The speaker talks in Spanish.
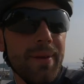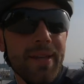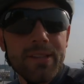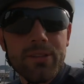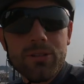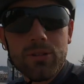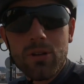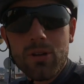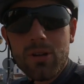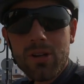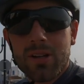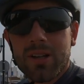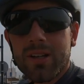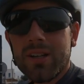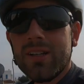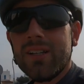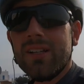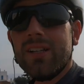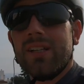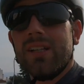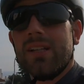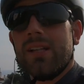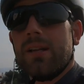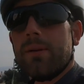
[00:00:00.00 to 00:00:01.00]
viento.
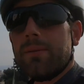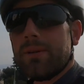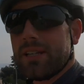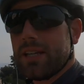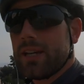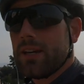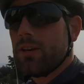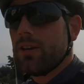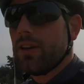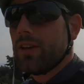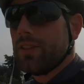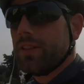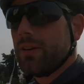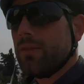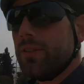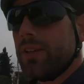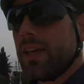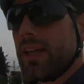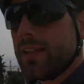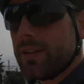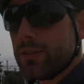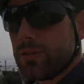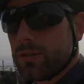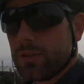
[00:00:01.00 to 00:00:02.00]
Pasa que yo hacía un
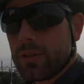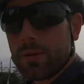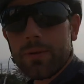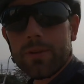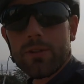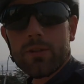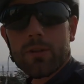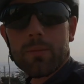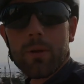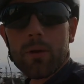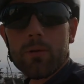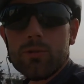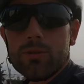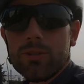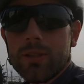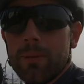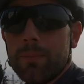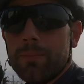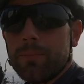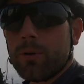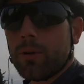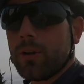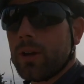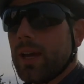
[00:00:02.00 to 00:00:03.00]
día de esos de viento que me
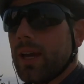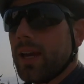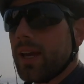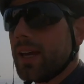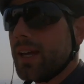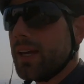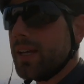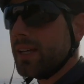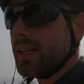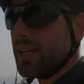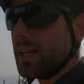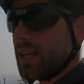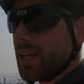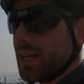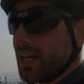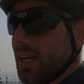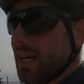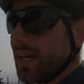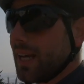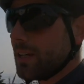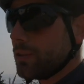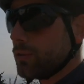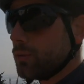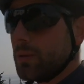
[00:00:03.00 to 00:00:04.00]
gustan porque
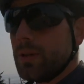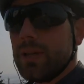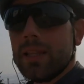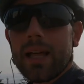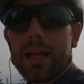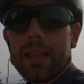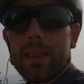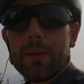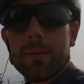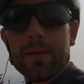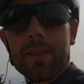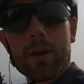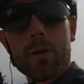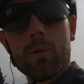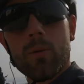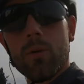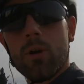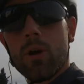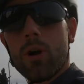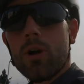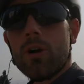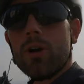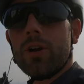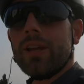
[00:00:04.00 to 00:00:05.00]
en la subida daba de
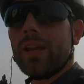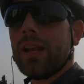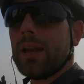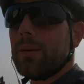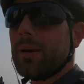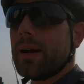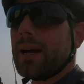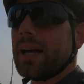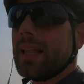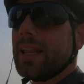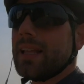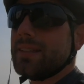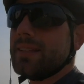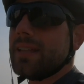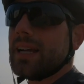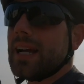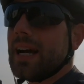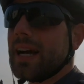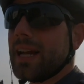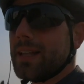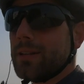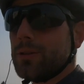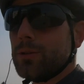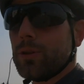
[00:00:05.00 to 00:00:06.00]
culo y la bajada es de
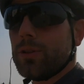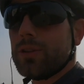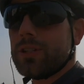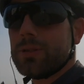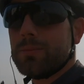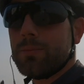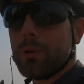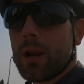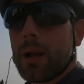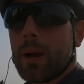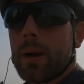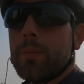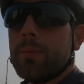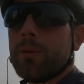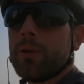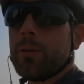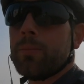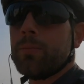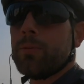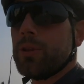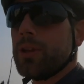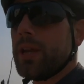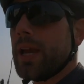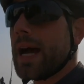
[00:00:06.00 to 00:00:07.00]
cara, entonces molaba
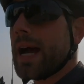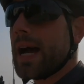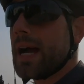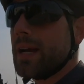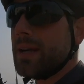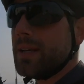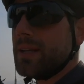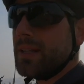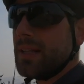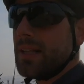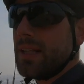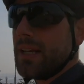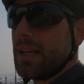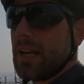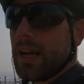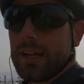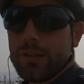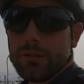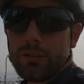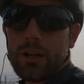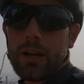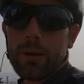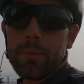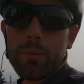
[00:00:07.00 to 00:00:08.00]
porque podía
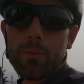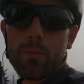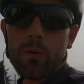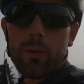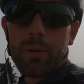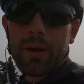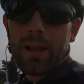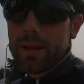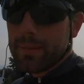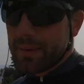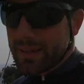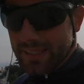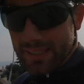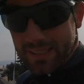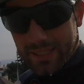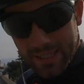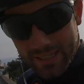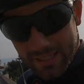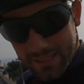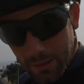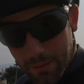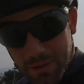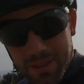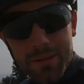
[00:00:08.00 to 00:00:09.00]
gestionarme muy bien. Además,
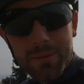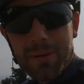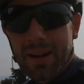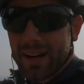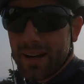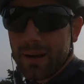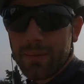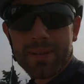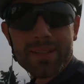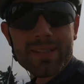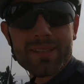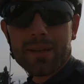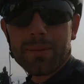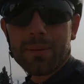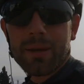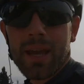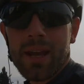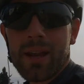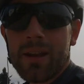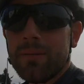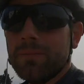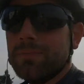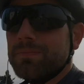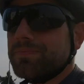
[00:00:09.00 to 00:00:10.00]
esta bici va realmente
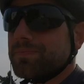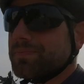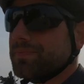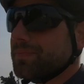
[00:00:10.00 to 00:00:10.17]
bien.